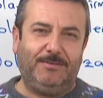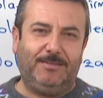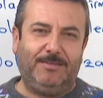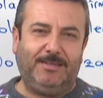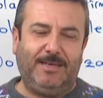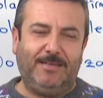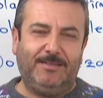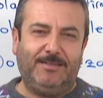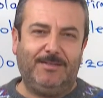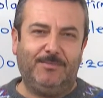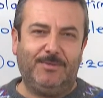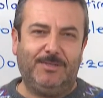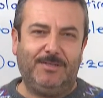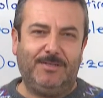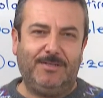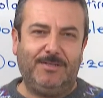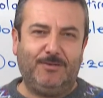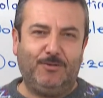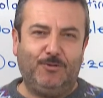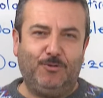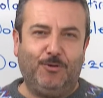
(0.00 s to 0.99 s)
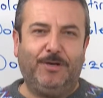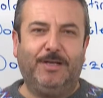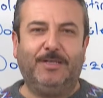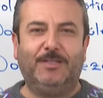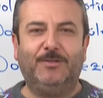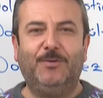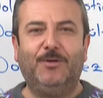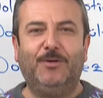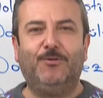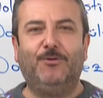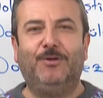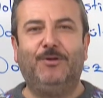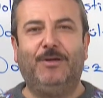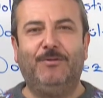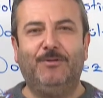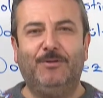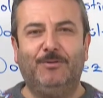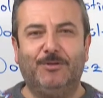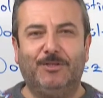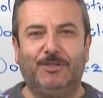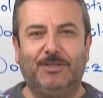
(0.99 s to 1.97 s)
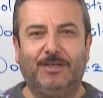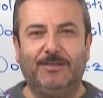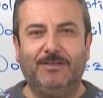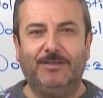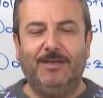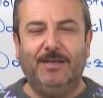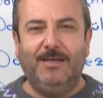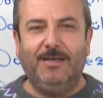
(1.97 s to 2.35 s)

kendimizi yönetmek önemli bir şey.